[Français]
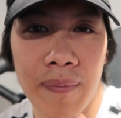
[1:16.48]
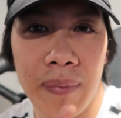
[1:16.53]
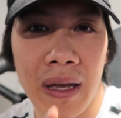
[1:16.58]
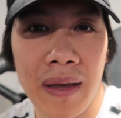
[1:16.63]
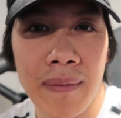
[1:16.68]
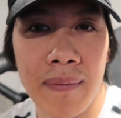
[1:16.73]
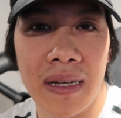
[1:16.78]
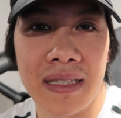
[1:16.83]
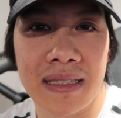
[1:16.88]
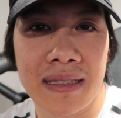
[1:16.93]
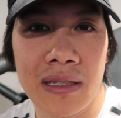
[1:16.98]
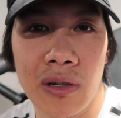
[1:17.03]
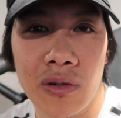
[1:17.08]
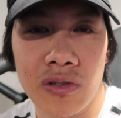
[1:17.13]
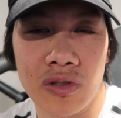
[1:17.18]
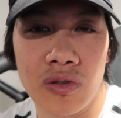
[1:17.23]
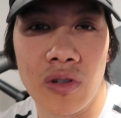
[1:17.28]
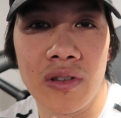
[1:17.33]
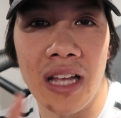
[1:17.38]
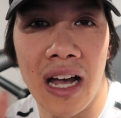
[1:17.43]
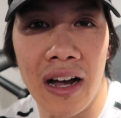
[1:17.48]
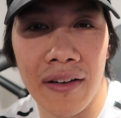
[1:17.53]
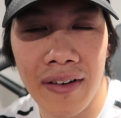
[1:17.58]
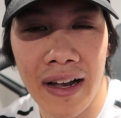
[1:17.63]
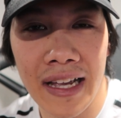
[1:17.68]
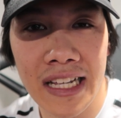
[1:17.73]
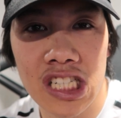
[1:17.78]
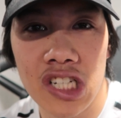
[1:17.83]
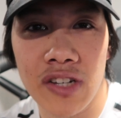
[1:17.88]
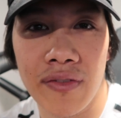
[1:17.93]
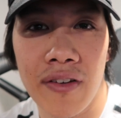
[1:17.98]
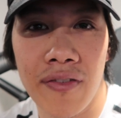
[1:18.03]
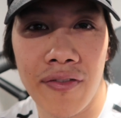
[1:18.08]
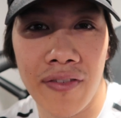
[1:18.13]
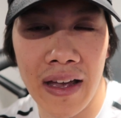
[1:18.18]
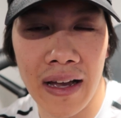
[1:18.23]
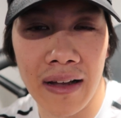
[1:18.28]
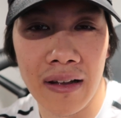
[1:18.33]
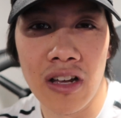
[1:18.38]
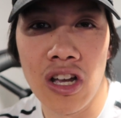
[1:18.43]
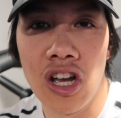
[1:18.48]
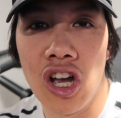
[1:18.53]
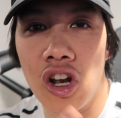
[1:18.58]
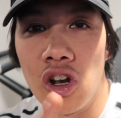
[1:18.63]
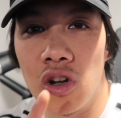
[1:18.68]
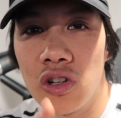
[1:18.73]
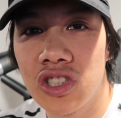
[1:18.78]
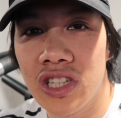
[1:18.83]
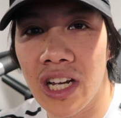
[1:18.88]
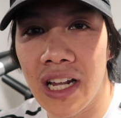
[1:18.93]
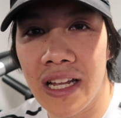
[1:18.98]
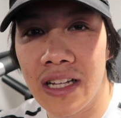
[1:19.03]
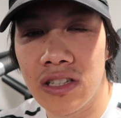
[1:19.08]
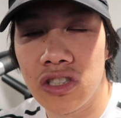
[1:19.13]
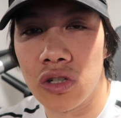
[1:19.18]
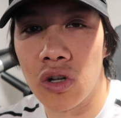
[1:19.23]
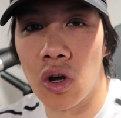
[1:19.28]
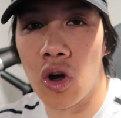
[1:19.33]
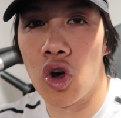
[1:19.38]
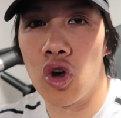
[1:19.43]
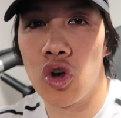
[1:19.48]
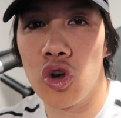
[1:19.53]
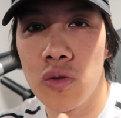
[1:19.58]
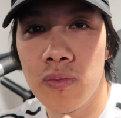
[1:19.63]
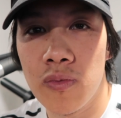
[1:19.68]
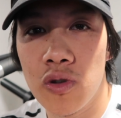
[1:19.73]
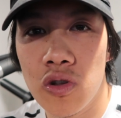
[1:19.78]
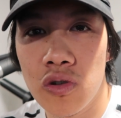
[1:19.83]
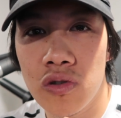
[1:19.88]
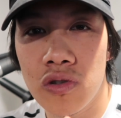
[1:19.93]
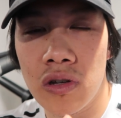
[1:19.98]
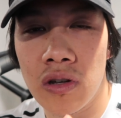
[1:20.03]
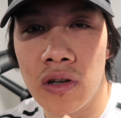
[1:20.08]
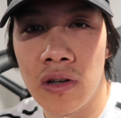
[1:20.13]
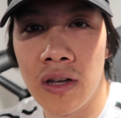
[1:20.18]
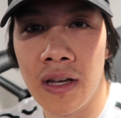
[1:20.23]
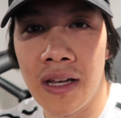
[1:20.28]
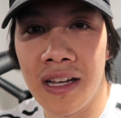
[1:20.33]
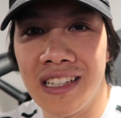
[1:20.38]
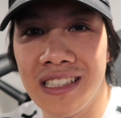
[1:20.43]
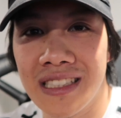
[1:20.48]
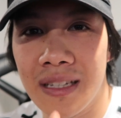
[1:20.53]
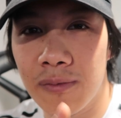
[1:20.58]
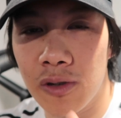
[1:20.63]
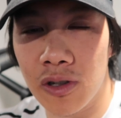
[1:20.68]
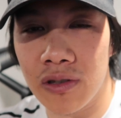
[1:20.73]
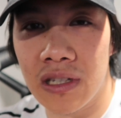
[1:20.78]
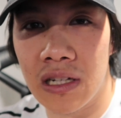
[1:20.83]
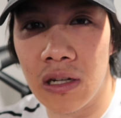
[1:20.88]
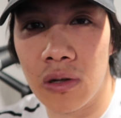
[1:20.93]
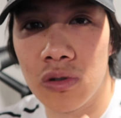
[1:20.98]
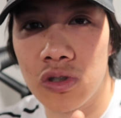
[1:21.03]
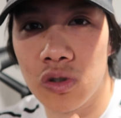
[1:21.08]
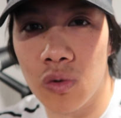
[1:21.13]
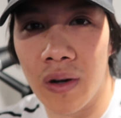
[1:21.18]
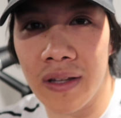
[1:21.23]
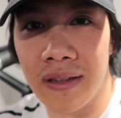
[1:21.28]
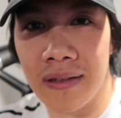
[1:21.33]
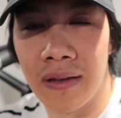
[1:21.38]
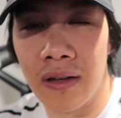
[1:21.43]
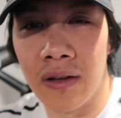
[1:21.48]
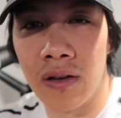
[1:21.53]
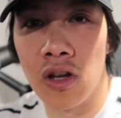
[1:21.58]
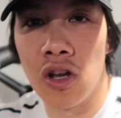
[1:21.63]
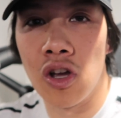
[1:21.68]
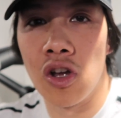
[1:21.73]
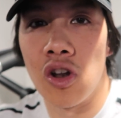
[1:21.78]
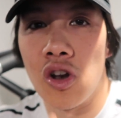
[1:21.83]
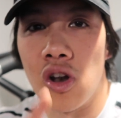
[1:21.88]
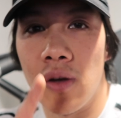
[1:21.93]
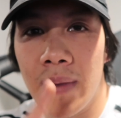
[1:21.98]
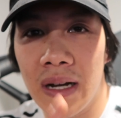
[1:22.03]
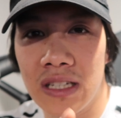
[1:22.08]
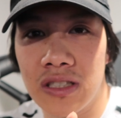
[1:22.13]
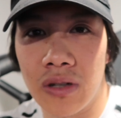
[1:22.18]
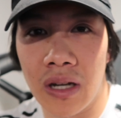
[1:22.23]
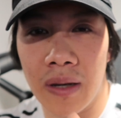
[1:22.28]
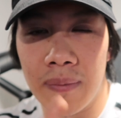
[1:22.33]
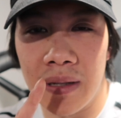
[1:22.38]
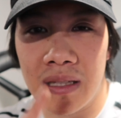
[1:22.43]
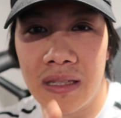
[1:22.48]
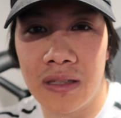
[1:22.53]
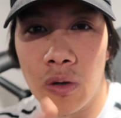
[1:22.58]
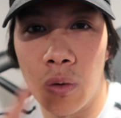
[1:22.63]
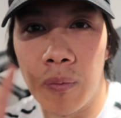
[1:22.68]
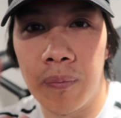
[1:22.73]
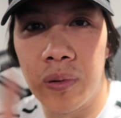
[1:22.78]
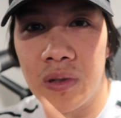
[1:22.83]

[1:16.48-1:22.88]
après ma séance de travail, je vais faire le challenge. 1 minute, 70 kg squat, le max de répétitions